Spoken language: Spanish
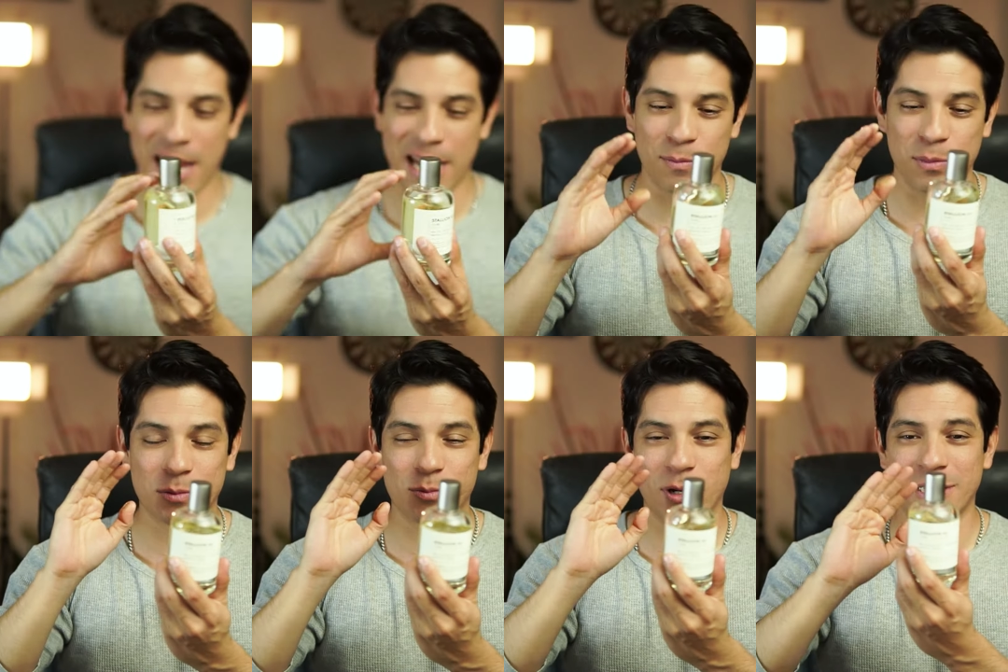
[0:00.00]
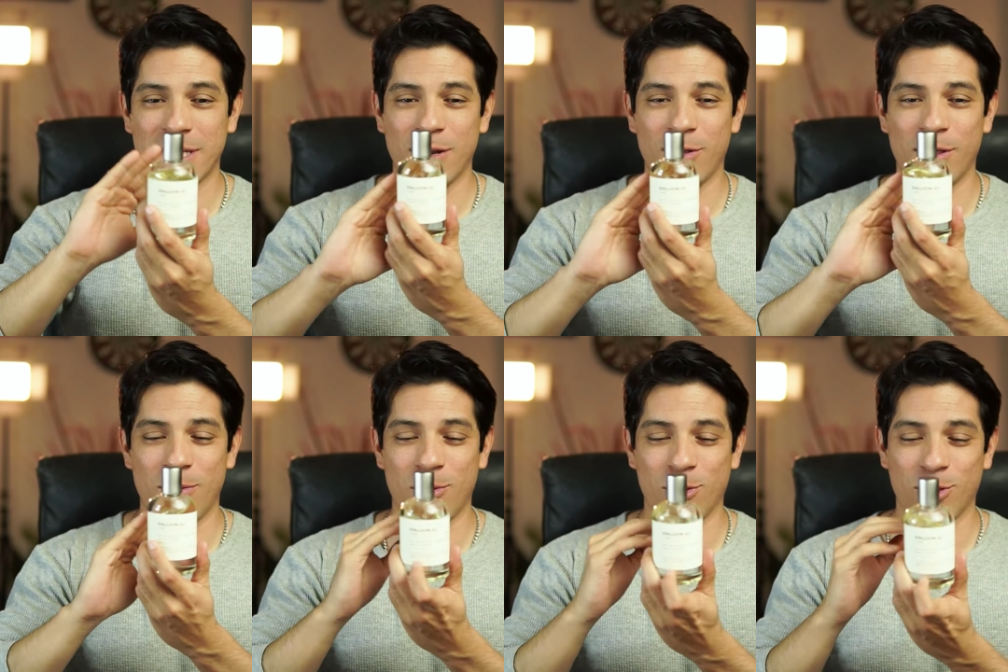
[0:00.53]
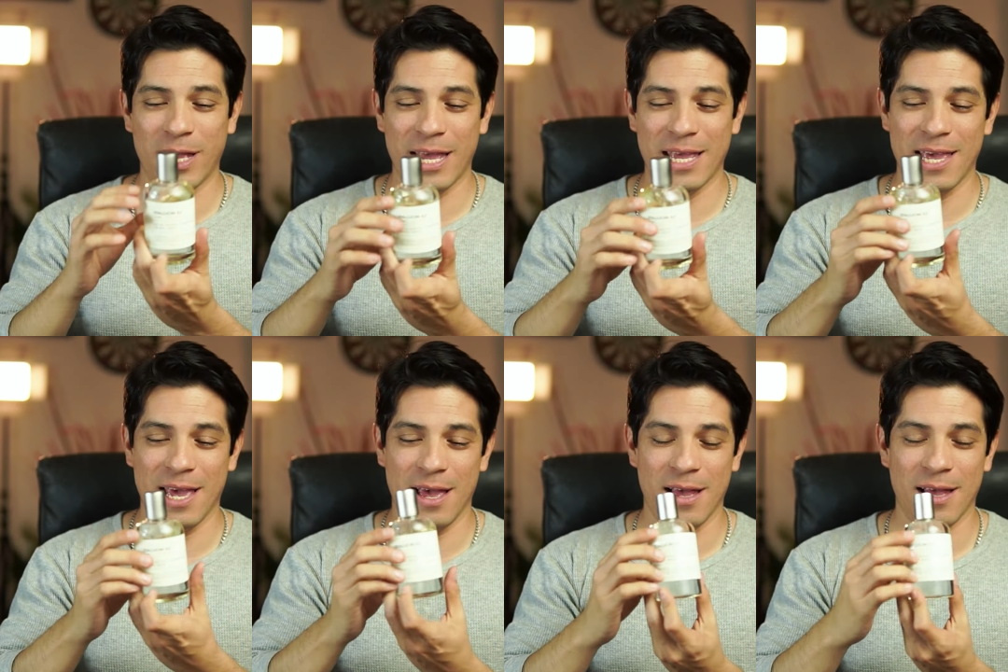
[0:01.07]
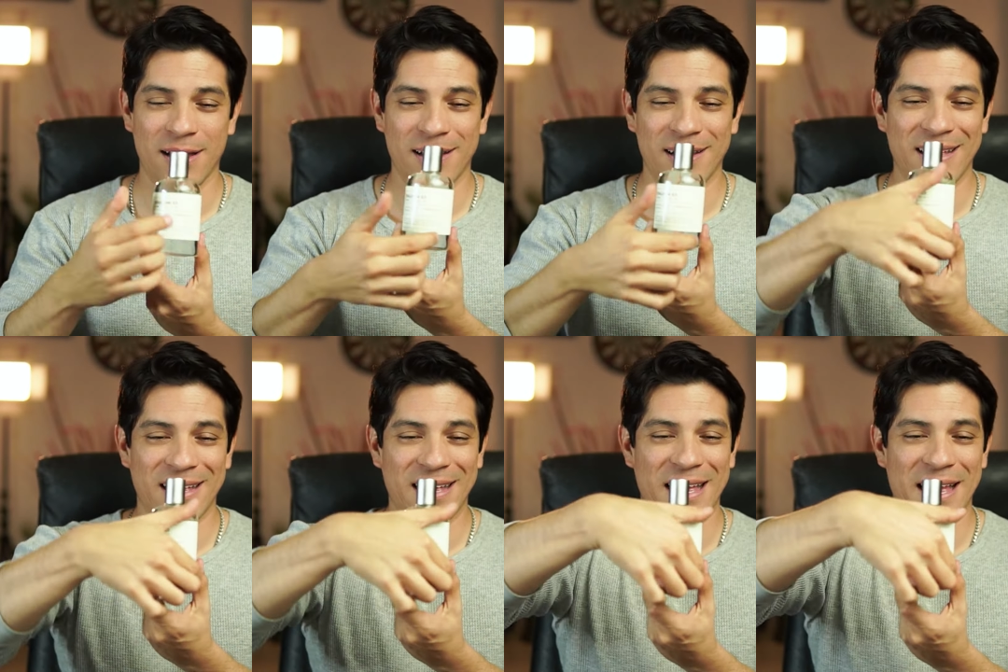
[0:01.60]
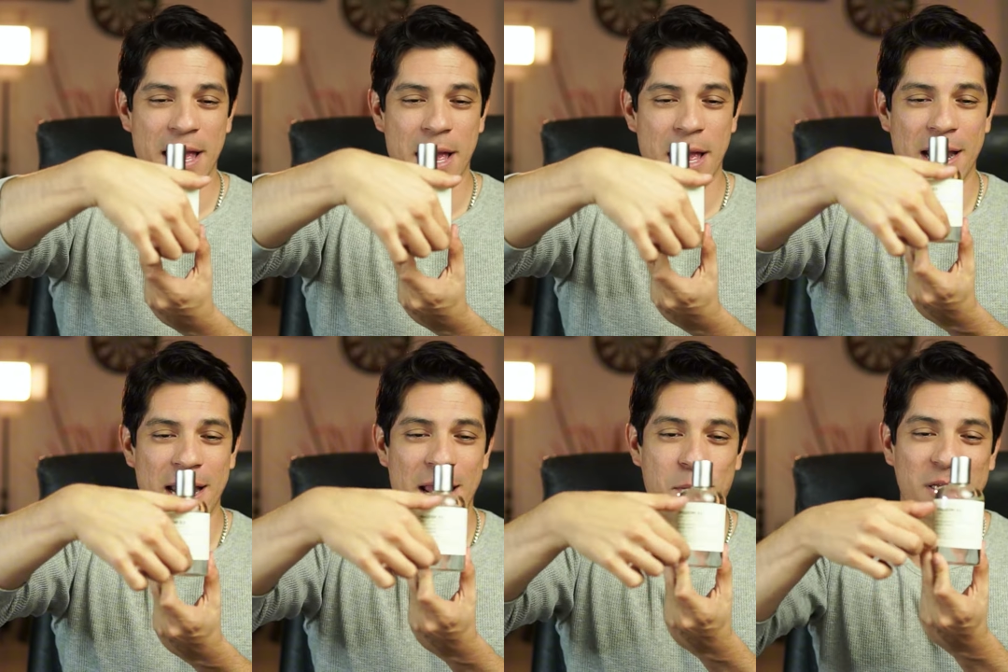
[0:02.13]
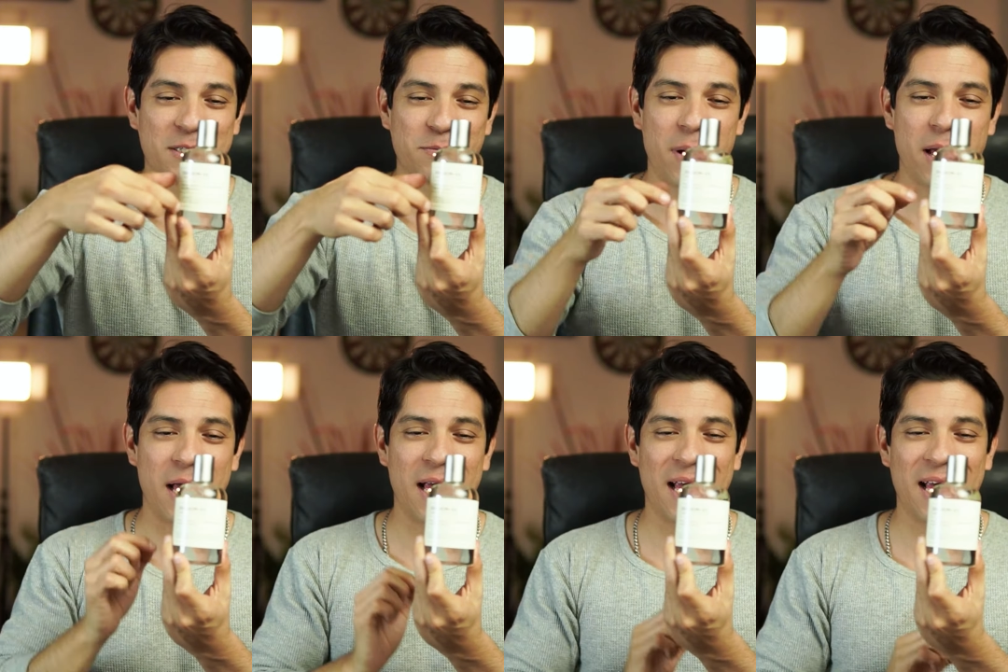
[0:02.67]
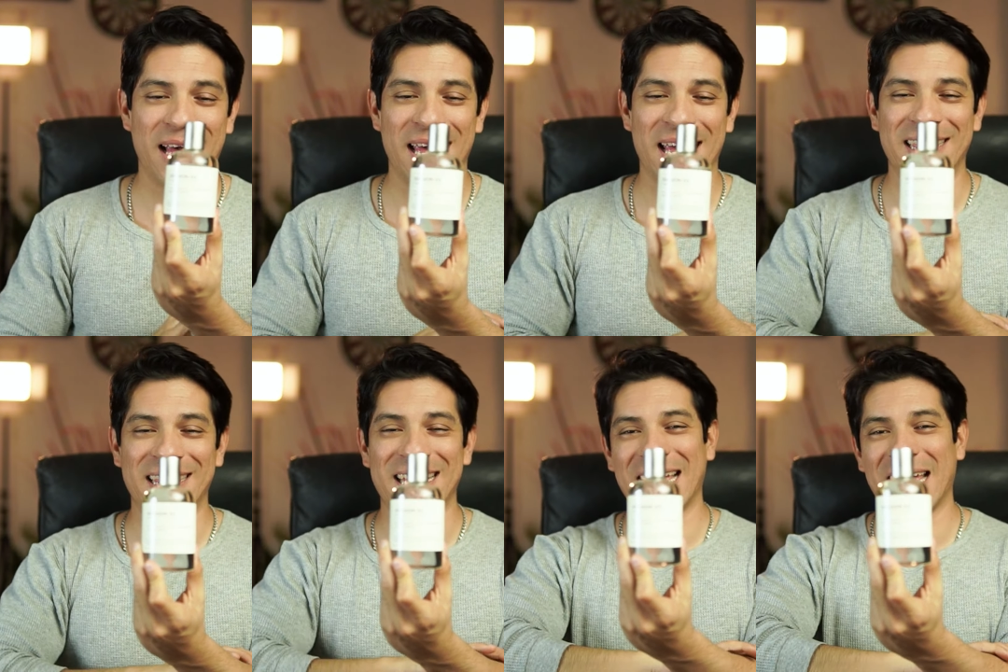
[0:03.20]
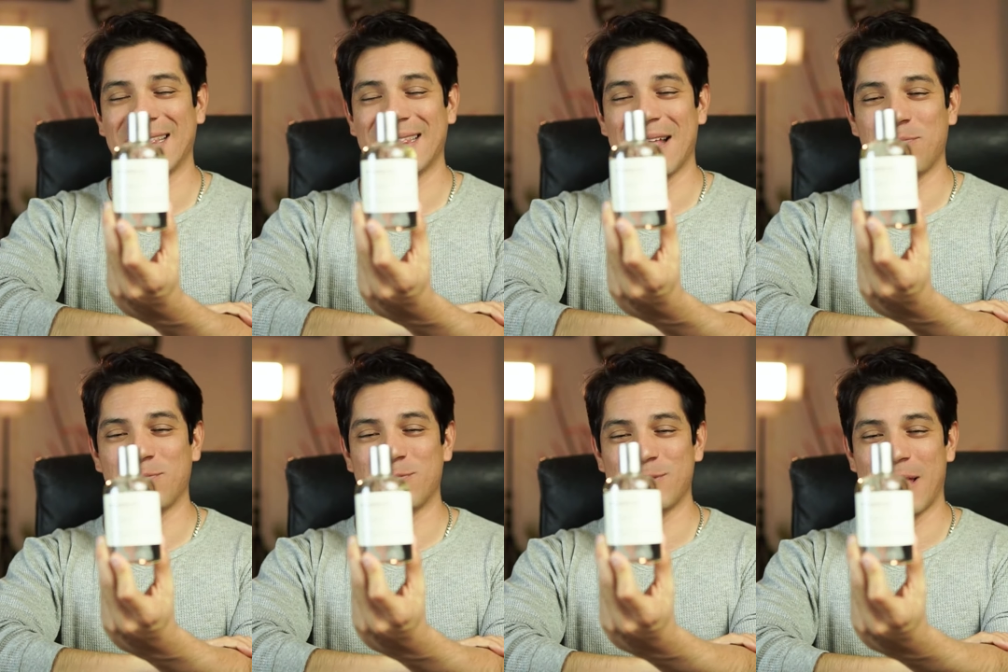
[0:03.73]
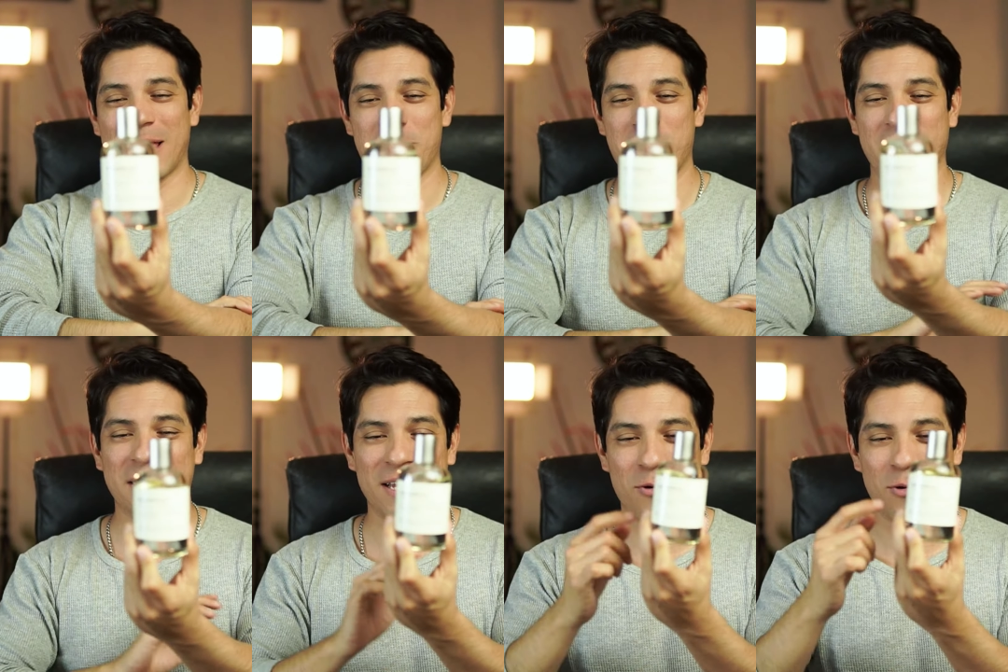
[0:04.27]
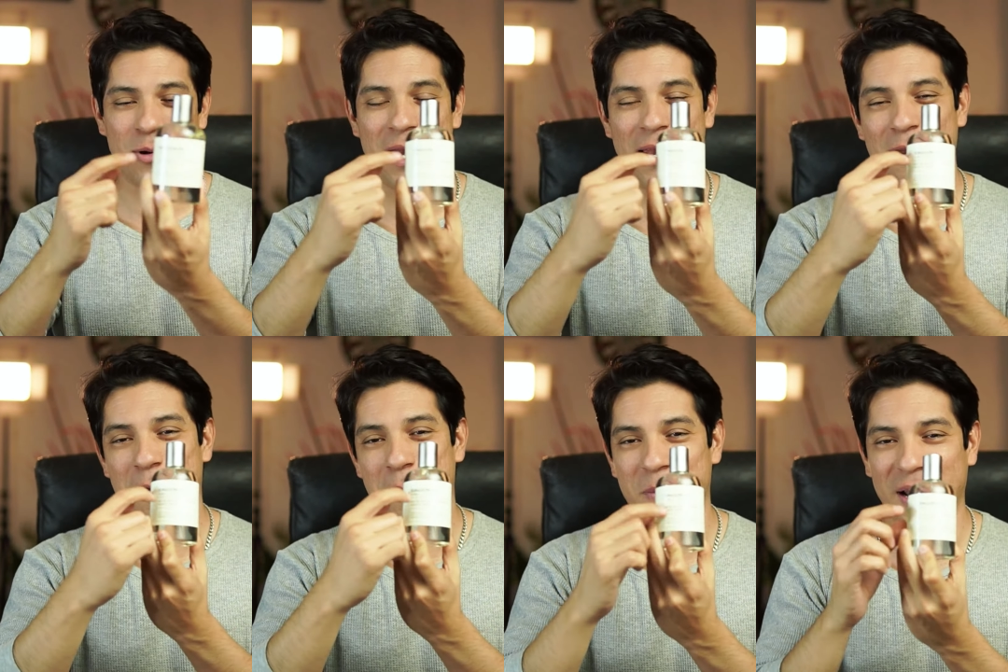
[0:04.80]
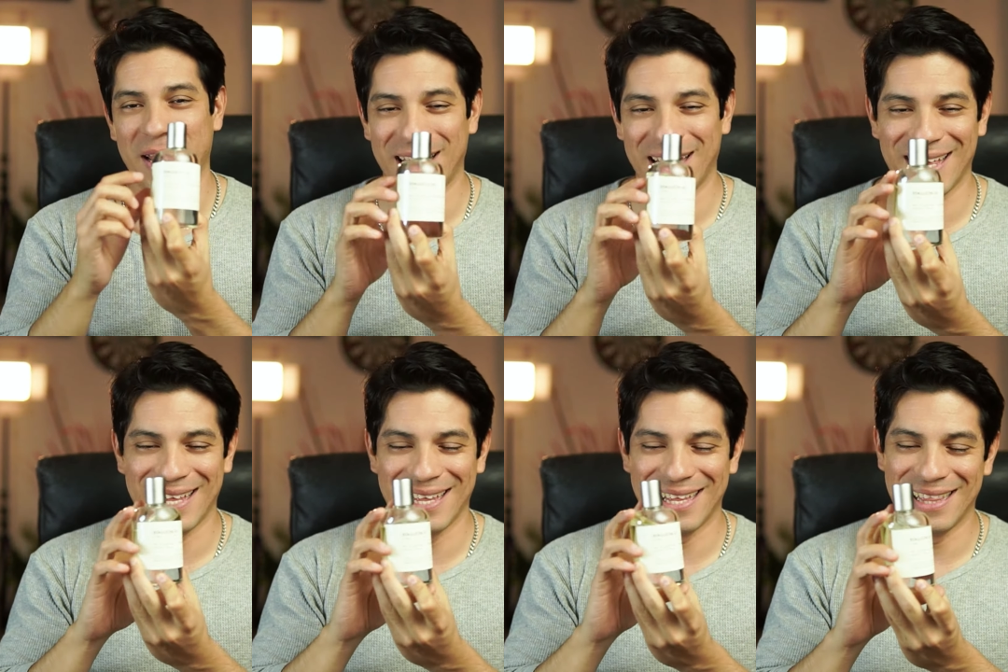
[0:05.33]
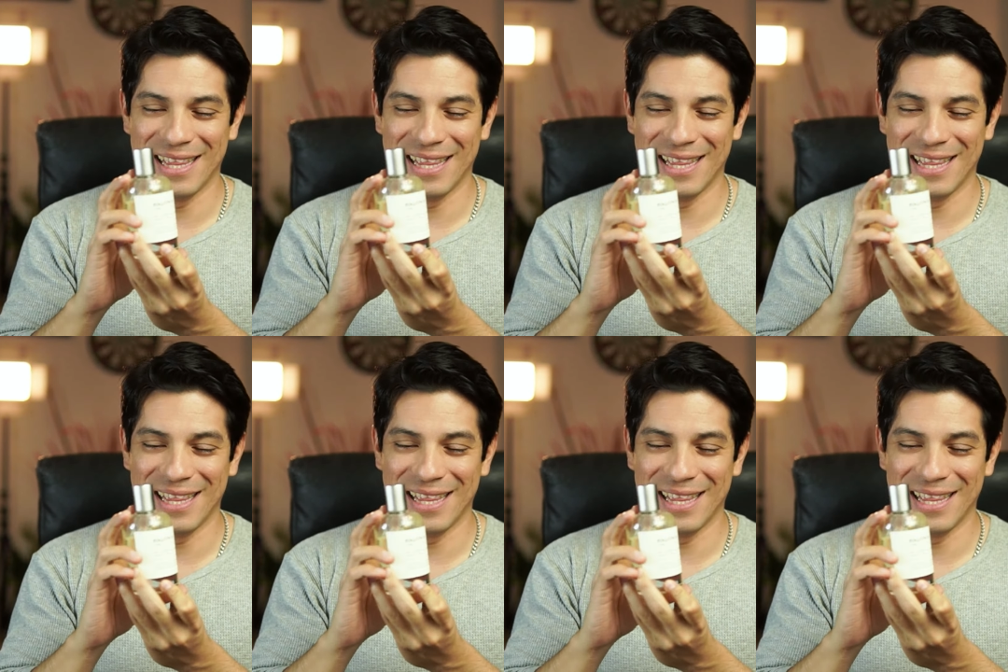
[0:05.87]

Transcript: mismo estilo de botella, la misma etiqueta, pues nada más que con el nombre de,